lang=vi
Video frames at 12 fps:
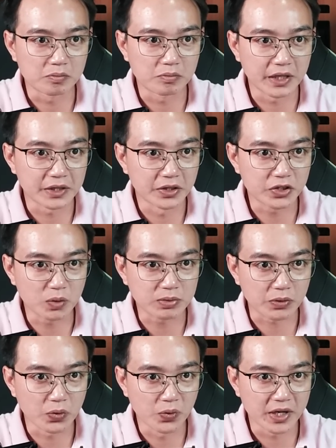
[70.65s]
mày tưởng chúng
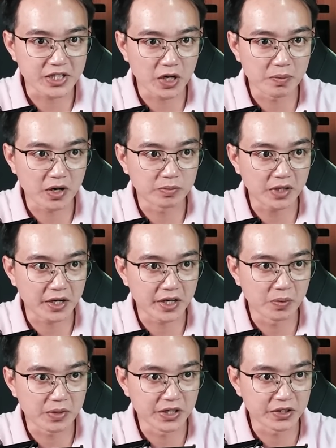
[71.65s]
tao đuôi hay sao mà không thấy hành
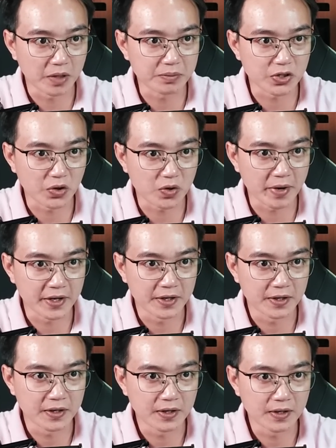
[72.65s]
động kinh tởm gì rồi của mày?
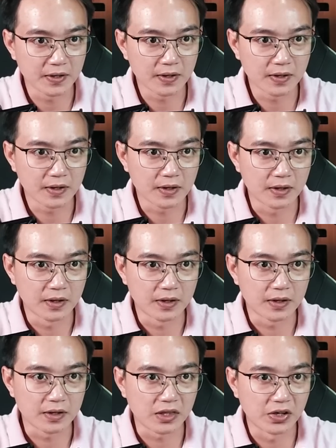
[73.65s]

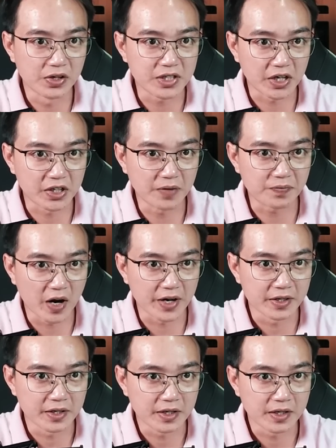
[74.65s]
Chữa trật khớp vai
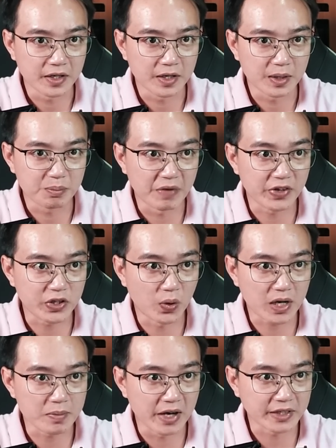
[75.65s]
mà phải cho
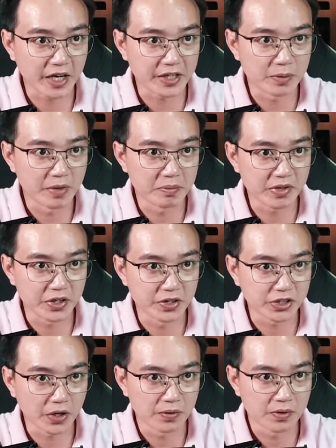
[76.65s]
cái bàn tay vào miệng mới chữa được
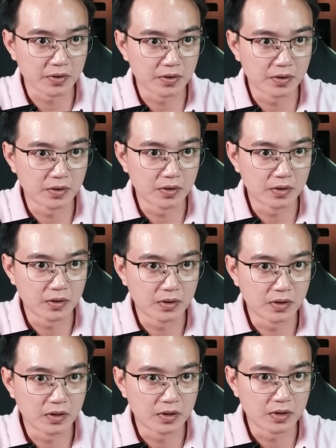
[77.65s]
sao?
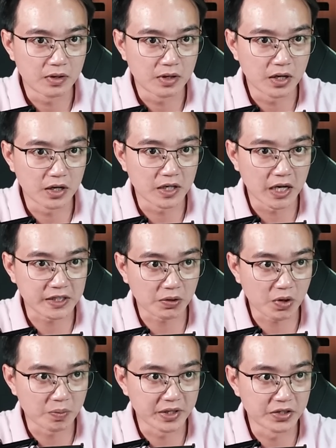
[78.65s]
Hơn là anh tao
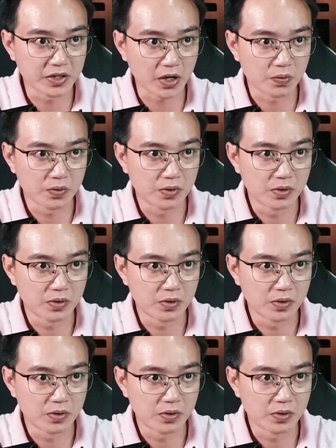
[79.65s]
không bị thương ở đâu,